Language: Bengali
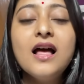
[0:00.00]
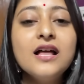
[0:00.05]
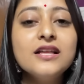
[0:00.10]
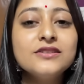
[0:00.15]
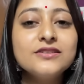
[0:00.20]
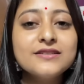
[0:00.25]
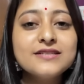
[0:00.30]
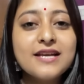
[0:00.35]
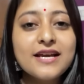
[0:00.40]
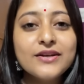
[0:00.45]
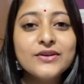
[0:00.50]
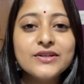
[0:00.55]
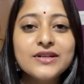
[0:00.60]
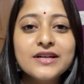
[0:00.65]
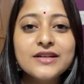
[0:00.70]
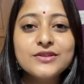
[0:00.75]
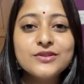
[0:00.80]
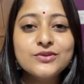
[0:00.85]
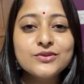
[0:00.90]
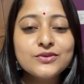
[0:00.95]
তো যাই হোক
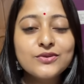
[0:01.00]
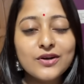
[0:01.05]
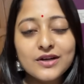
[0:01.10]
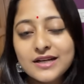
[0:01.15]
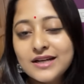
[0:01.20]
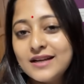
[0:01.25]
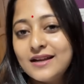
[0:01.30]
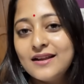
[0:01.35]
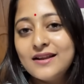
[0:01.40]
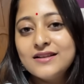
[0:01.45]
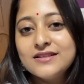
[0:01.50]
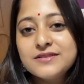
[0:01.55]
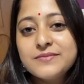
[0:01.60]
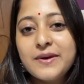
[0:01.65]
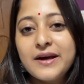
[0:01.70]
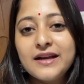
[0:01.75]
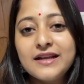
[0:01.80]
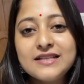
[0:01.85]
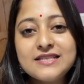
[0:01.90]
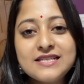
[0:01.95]
একটু কটা রিলস
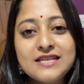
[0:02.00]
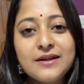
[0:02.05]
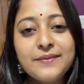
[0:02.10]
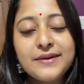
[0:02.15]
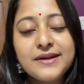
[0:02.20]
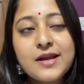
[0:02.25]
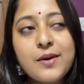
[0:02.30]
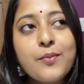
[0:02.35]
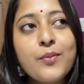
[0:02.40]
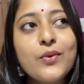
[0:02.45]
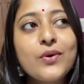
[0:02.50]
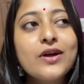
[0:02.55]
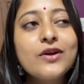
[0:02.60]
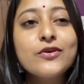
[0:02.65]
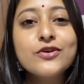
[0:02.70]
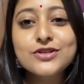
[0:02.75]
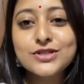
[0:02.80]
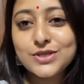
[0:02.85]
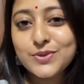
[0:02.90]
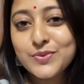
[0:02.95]
বানাচ্ছিলাম এটা পরে
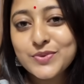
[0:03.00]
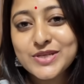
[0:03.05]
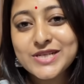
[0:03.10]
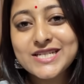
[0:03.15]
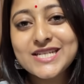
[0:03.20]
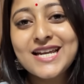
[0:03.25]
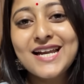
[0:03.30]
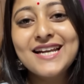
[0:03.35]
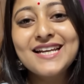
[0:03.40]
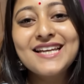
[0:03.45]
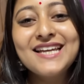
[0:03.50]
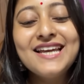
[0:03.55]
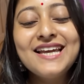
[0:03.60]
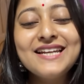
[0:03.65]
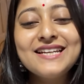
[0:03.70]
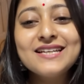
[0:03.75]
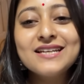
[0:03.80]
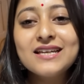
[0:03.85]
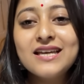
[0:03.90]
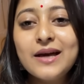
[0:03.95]
কষ্ট মষ্টে আর কি
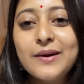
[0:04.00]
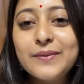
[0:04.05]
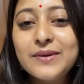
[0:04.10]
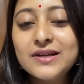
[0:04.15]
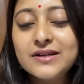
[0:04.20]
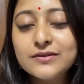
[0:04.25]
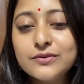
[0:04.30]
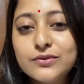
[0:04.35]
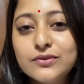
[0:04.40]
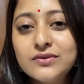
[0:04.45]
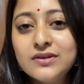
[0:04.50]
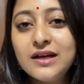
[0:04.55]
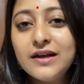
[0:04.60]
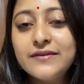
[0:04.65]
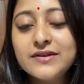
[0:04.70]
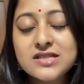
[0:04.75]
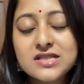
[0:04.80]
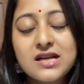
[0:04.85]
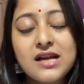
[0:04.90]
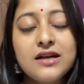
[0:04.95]
এটাকে আবার খুলে
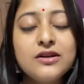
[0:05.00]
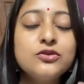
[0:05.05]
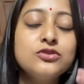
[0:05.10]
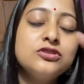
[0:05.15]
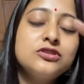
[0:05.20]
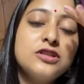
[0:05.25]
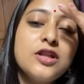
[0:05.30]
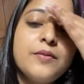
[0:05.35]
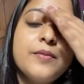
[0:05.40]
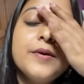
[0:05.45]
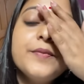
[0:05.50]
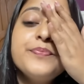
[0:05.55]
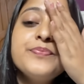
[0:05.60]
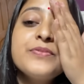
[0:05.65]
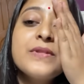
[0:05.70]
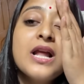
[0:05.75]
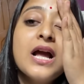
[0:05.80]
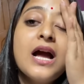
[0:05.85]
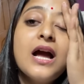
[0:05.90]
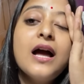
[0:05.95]
আবার সেলাই করতে হবে
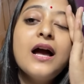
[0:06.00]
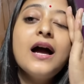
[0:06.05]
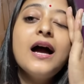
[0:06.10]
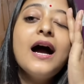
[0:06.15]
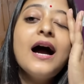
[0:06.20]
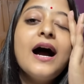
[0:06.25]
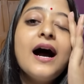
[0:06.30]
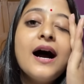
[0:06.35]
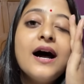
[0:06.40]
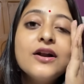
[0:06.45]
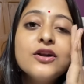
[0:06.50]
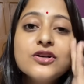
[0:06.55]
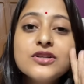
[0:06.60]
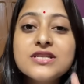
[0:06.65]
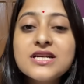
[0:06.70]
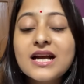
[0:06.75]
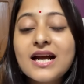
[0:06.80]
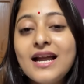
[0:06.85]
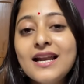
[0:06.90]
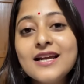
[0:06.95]
আর
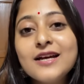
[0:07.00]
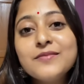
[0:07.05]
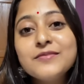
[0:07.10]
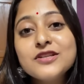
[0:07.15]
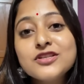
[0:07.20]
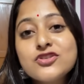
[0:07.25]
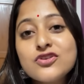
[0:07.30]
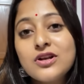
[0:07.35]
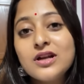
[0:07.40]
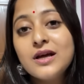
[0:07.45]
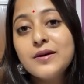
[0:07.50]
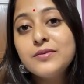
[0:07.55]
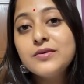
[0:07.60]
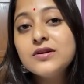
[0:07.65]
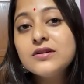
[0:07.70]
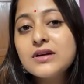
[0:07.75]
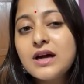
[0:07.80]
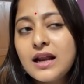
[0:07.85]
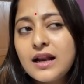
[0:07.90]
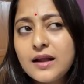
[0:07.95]
হচ্ছে কালকে আমরা চলে যাবো
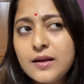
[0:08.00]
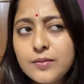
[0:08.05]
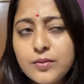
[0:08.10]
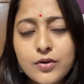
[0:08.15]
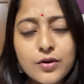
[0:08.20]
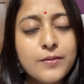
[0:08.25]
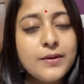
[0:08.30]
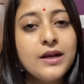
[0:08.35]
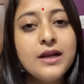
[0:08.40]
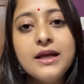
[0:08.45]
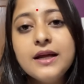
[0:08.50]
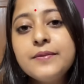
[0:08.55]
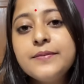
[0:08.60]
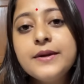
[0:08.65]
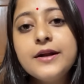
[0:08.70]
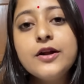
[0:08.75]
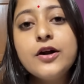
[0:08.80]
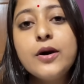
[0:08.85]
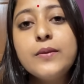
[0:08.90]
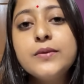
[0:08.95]
কালকে ভোরবেলায় আর
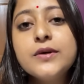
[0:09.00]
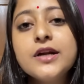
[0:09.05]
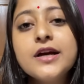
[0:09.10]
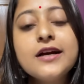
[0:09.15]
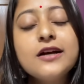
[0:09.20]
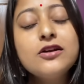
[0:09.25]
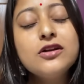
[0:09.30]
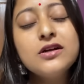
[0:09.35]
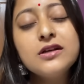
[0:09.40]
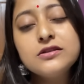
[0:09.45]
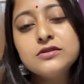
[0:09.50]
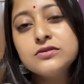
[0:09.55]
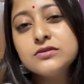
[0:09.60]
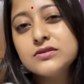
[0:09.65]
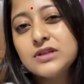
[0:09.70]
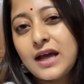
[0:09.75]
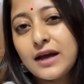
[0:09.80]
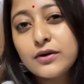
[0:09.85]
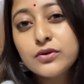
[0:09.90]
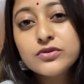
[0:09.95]
বের হবো না কারণ
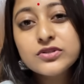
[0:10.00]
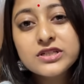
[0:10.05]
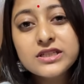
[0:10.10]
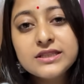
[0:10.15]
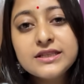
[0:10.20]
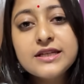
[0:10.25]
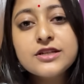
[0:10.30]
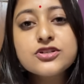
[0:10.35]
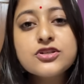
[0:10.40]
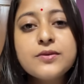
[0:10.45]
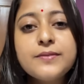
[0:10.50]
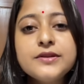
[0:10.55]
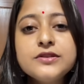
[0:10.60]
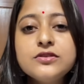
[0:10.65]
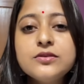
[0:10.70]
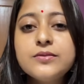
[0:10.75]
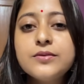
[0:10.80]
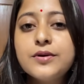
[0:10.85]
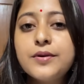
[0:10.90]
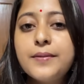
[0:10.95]
এখন শীতের সময়
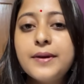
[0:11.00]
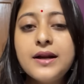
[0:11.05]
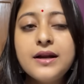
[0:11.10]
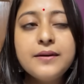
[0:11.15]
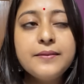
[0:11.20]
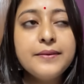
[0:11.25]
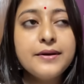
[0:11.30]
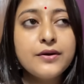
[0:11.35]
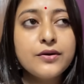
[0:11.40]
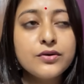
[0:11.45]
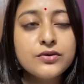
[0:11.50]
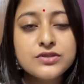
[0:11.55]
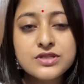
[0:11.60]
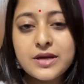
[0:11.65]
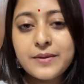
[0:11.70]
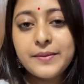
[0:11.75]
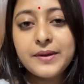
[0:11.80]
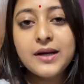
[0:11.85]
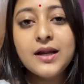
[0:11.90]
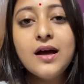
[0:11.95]
তো ভোরবেলা বেরোনো
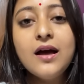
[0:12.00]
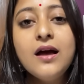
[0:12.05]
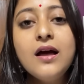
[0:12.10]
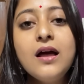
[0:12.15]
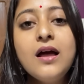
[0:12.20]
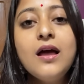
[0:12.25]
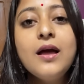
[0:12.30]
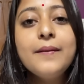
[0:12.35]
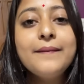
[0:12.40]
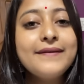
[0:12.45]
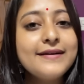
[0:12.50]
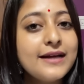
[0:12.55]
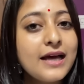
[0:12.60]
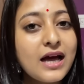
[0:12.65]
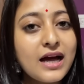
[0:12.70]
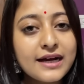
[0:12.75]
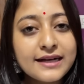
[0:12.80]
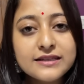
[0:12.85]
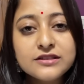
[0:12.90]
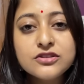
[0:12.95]
যাবে না মানে
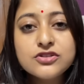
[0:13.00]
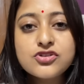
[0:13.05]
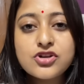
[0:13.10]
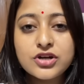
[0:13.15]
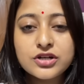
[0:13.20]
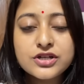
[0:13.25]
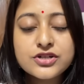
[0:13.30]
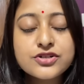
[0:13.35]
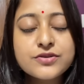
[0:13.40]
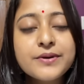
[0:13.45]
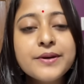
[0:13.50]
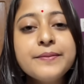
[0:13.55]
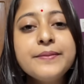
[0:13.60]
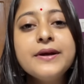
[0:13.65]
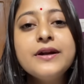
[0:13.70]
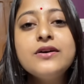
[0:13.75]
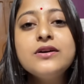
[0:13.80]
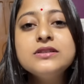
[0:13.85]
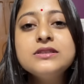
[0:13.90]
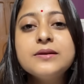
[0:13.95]
আগে তো ছটার সময়
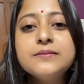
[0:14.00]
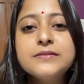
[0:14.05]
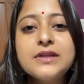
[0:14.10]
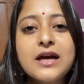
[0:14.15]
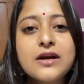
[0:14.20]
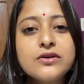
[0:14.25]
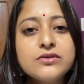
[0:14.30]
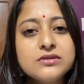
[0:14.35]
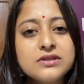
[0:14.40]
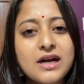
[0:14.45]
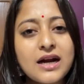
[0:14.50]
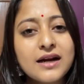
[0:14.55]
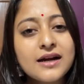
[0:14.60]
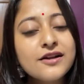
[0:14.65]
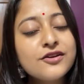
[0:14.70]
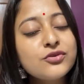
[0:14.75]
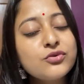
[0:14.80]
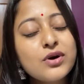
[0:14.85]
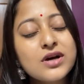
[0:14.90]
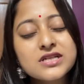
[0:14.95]
বের হতাম তো এখন
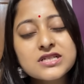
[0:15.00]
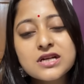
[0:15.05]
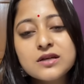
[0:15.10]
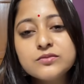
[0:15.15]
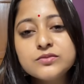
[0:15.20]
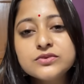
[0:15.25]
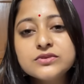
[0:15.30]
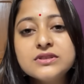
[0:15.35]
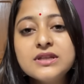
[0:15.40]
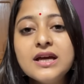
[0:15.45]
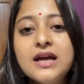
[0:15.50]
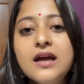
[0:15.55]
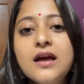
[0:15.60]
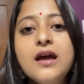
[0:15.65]
ঠান্ডা কুয়াশার মধ্যে